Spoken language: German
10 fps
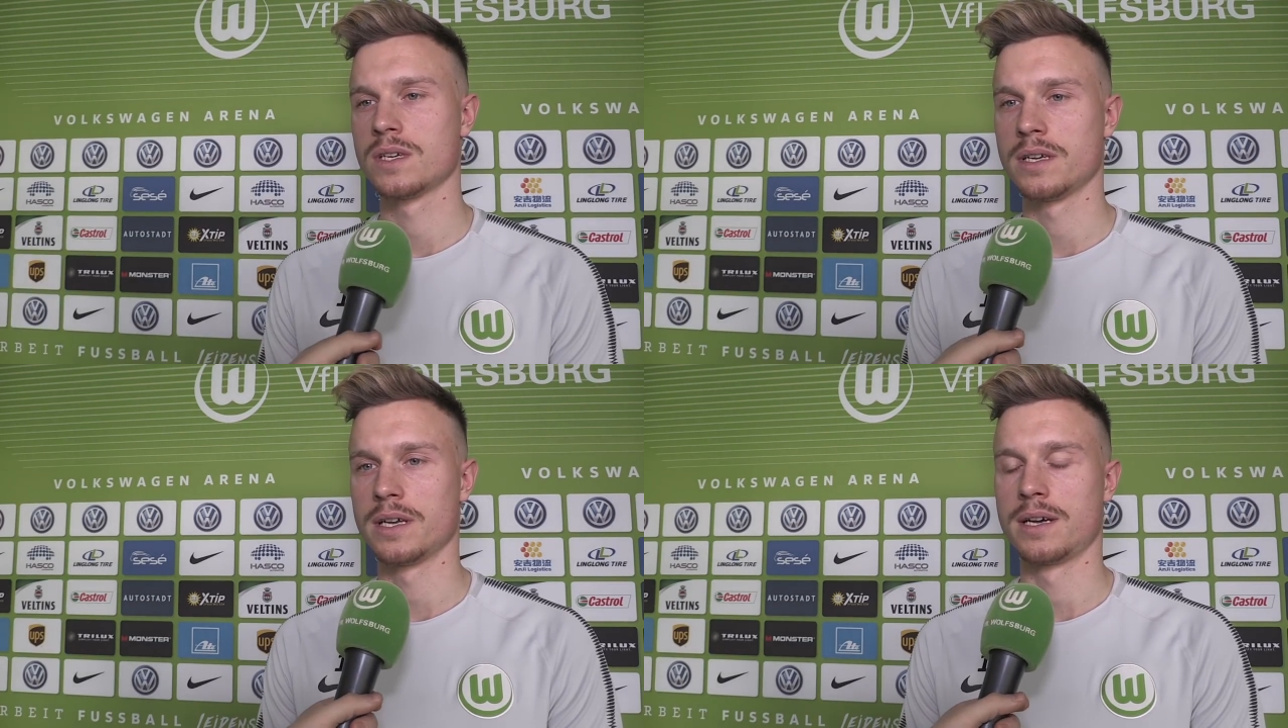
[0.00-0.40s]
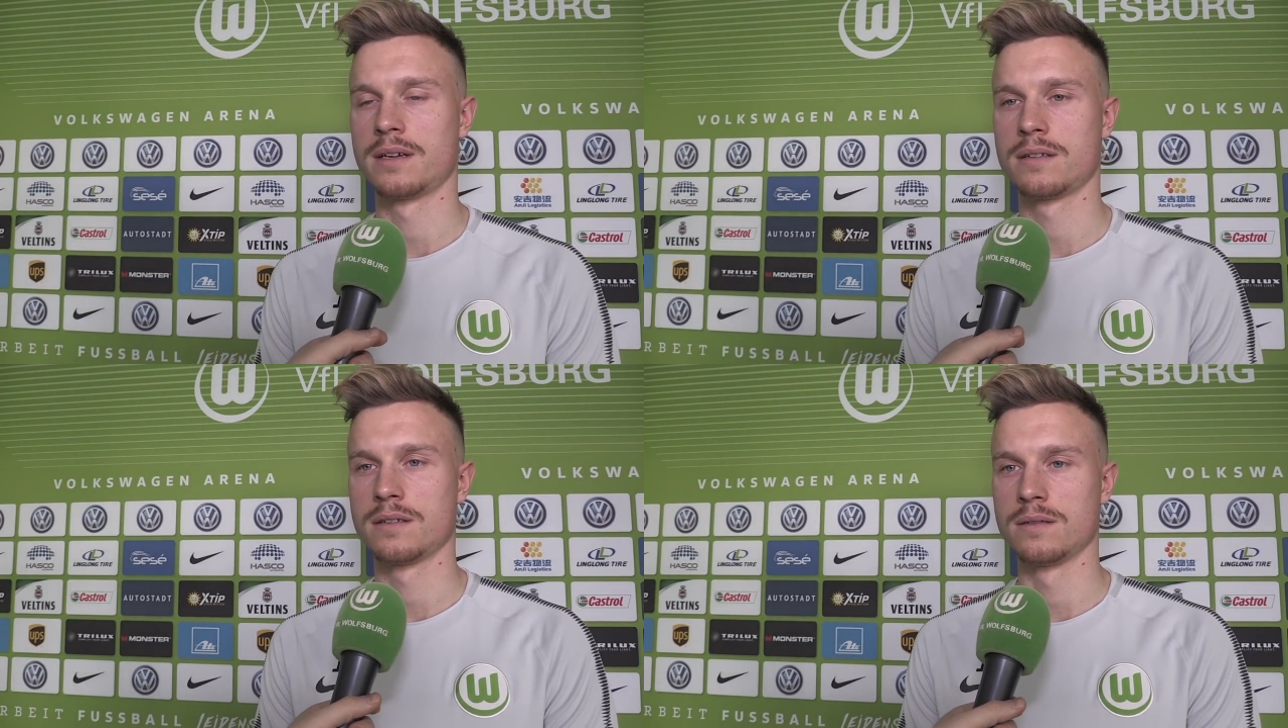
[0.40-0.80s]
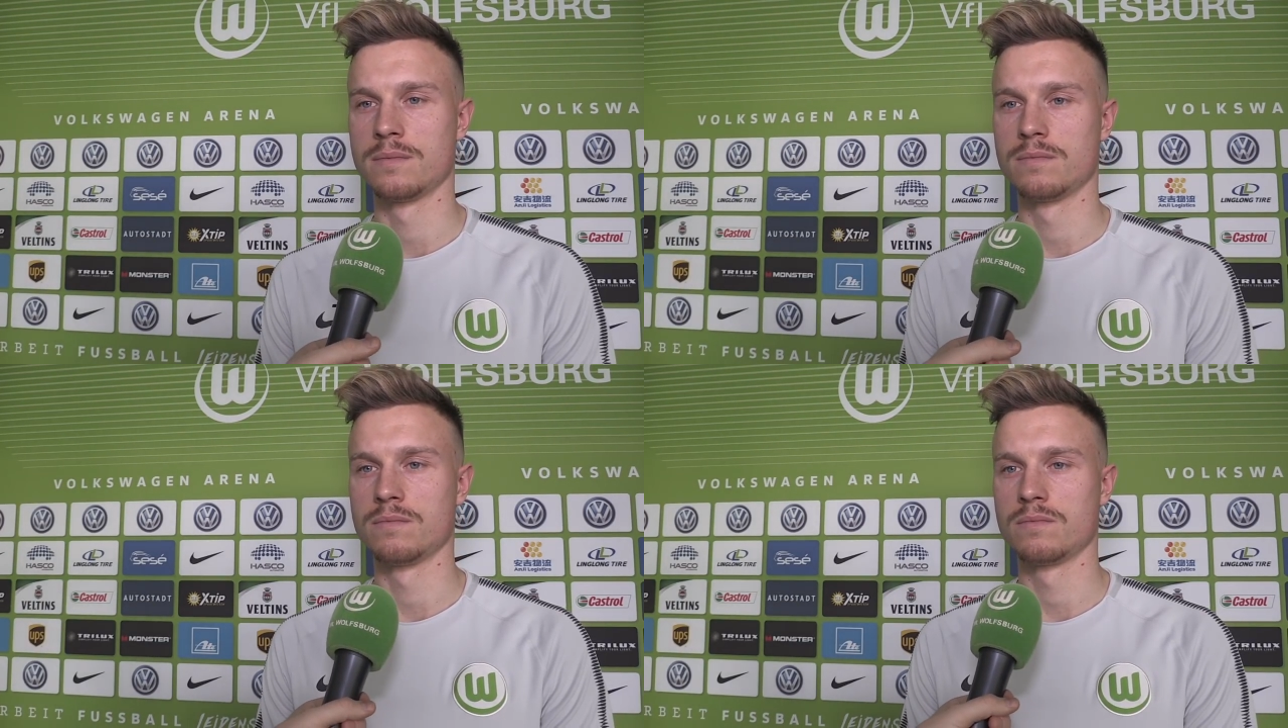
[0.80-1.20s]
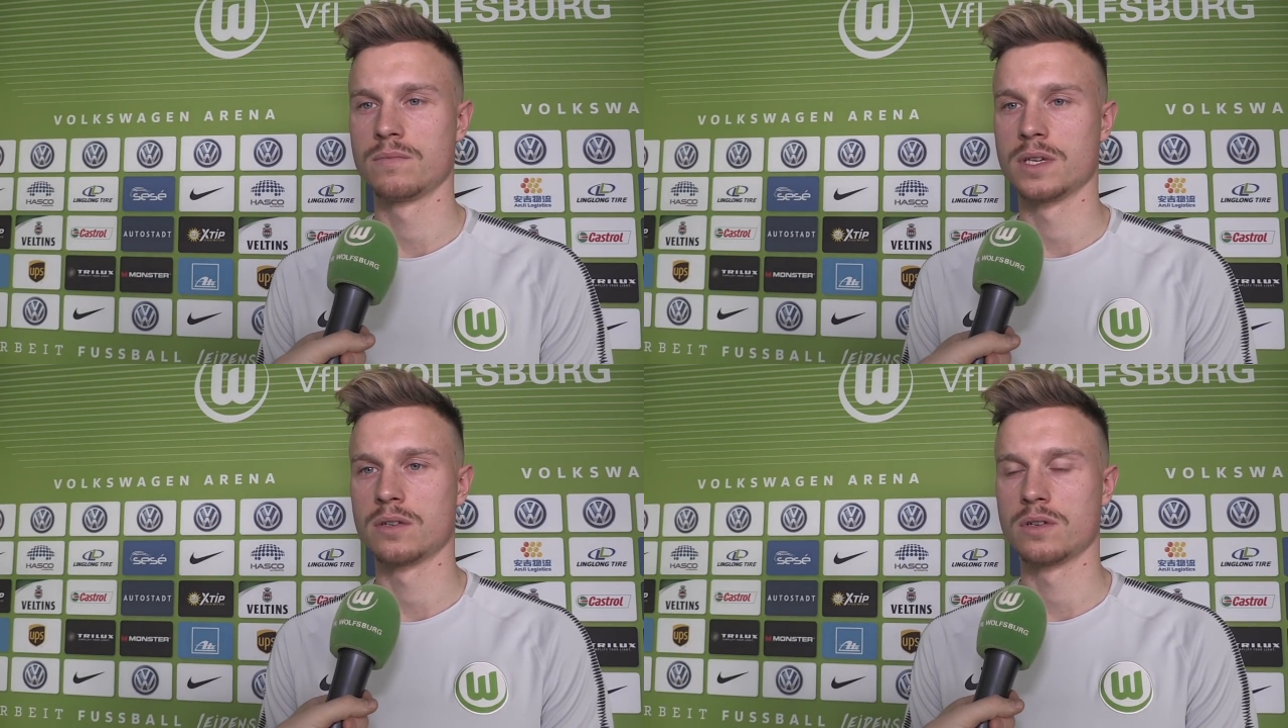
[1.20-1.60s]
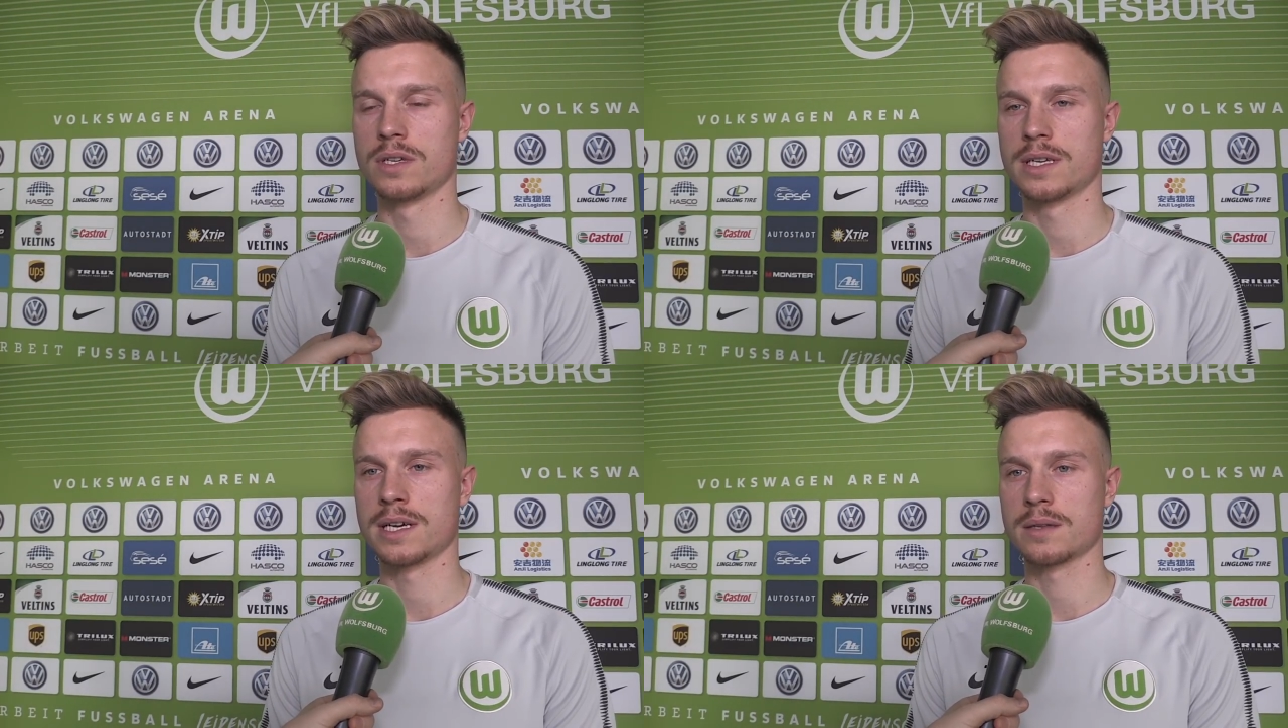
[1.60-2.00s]
Ja, ähm,
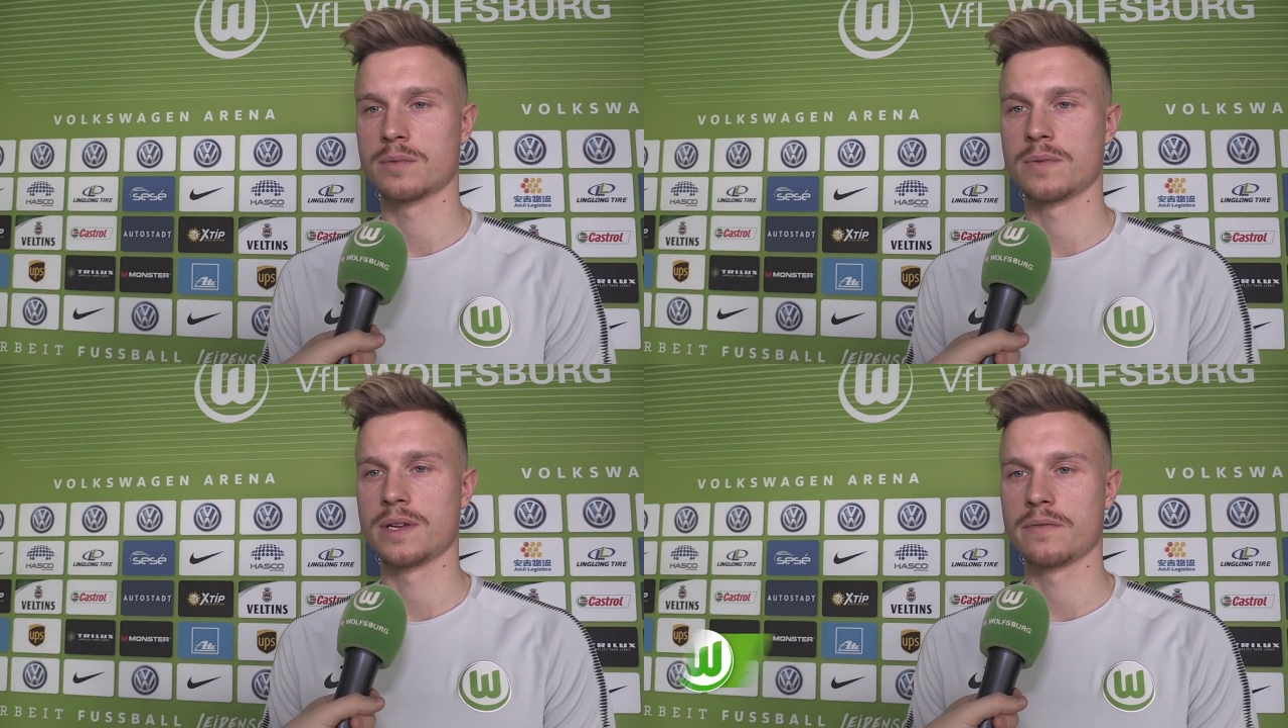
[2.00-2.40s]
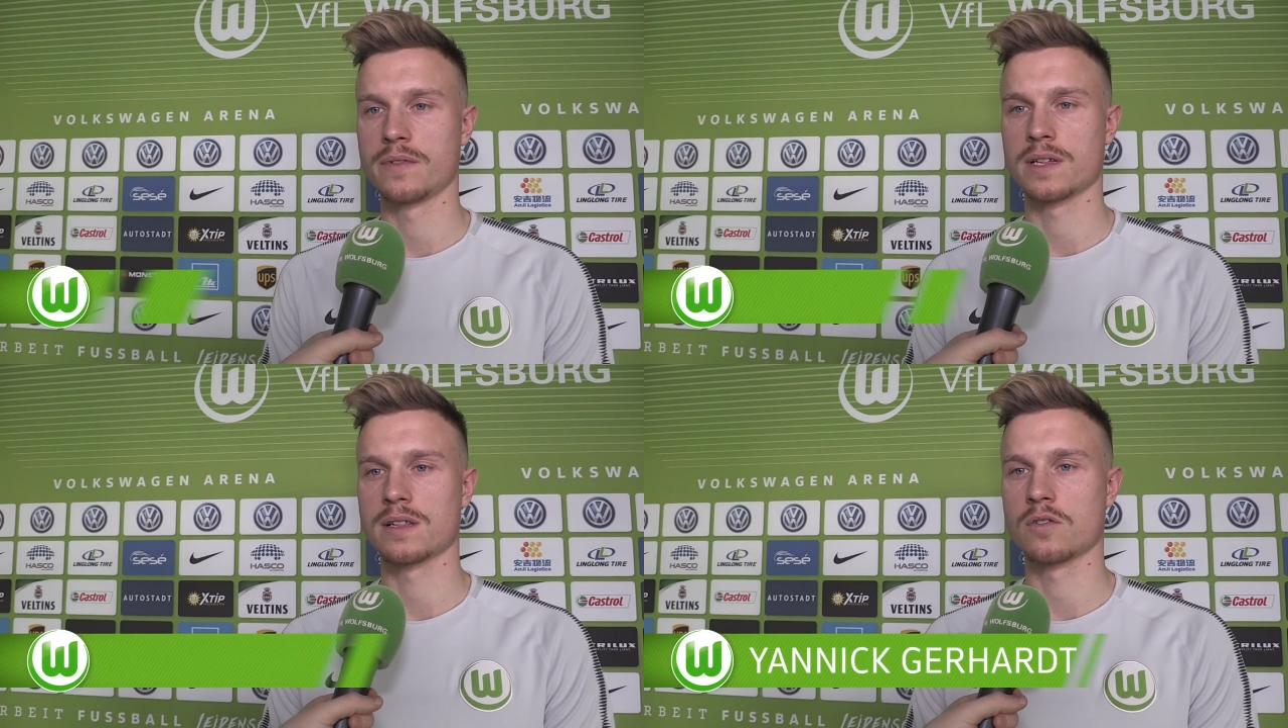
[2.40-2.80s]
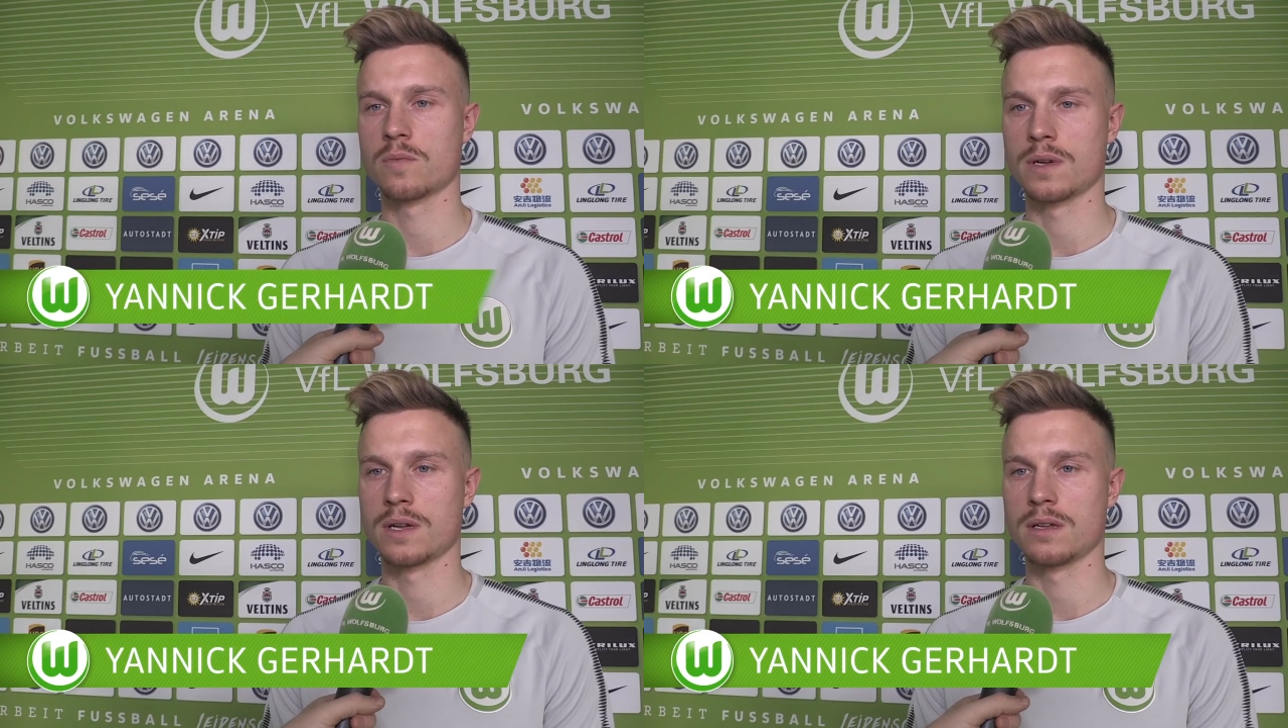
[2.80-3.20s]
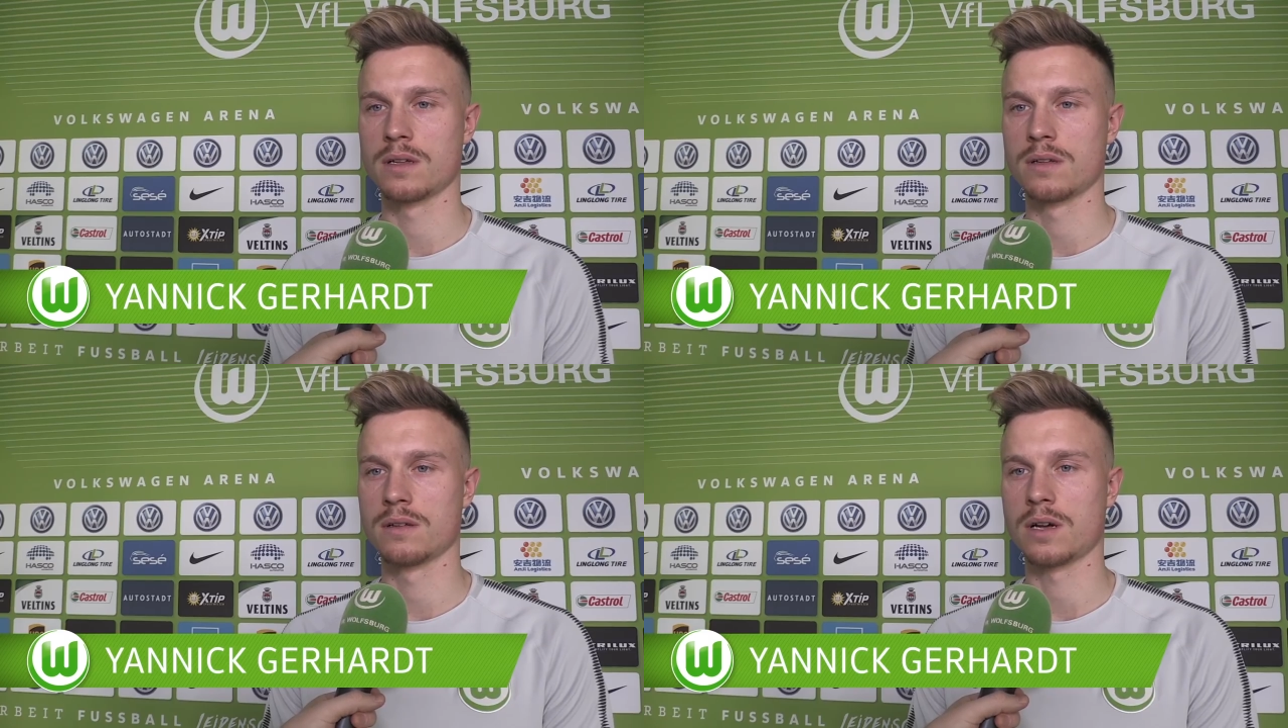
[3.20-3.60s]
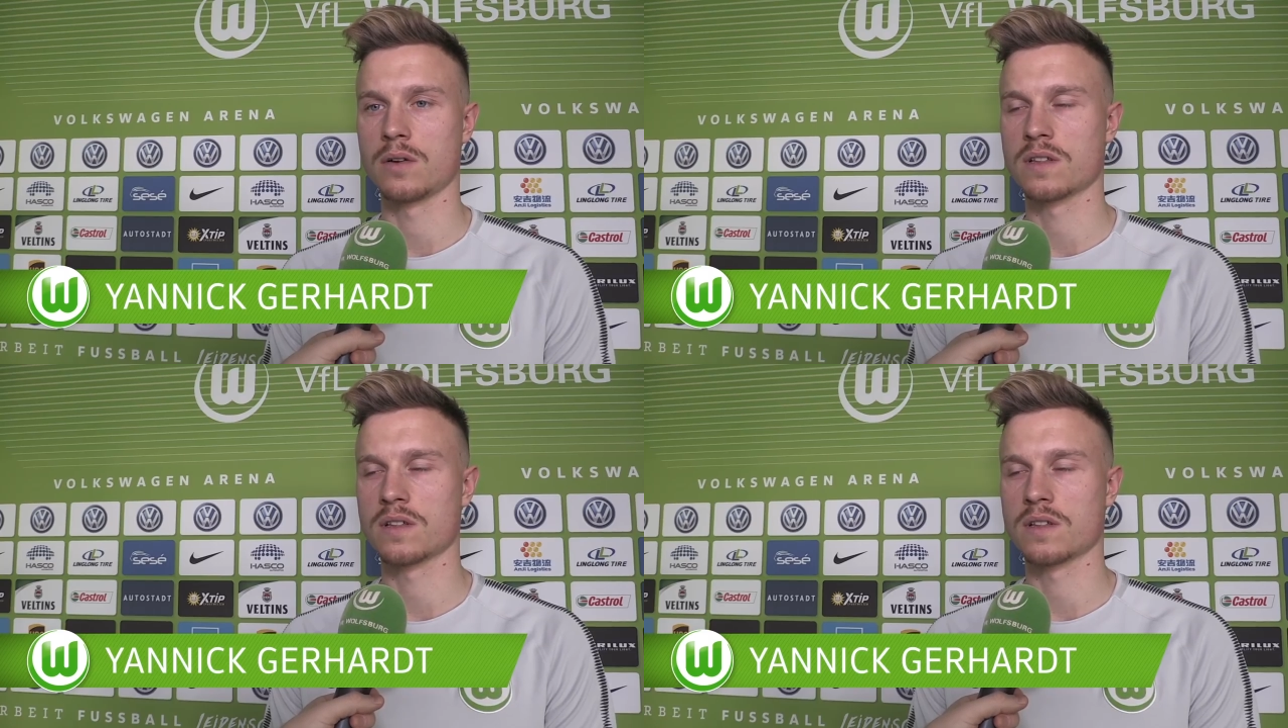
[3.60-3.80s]
natürlich nach dem Spiel haben wir es nochmal äh,